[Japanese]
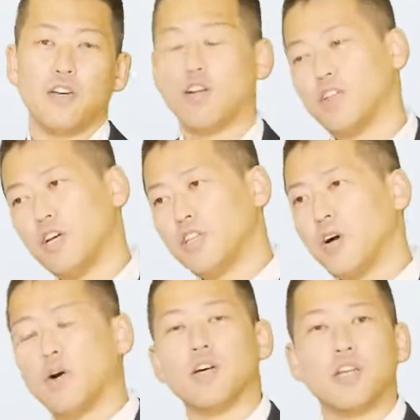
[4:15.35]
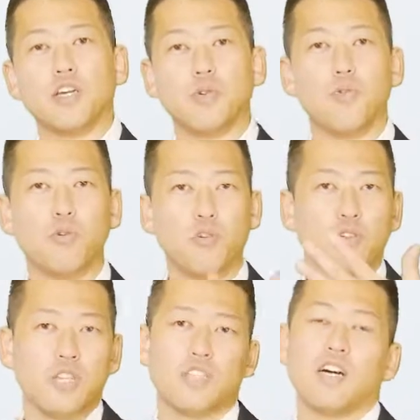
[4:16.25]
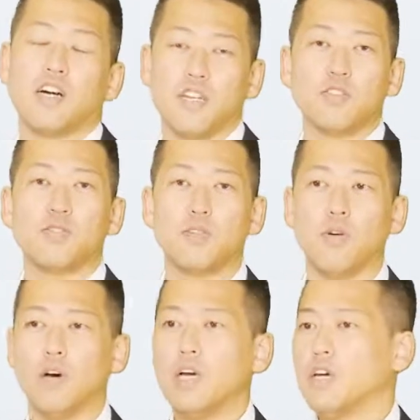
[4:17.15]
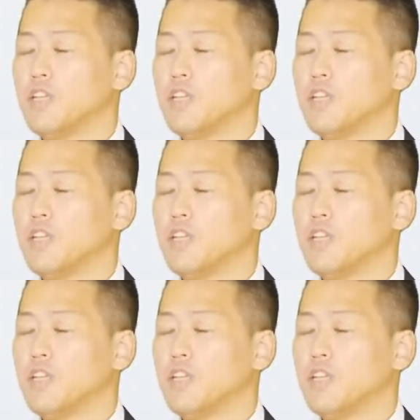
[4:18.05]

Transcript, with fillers: だからなんでかわかんないけど、広告出す側からすると、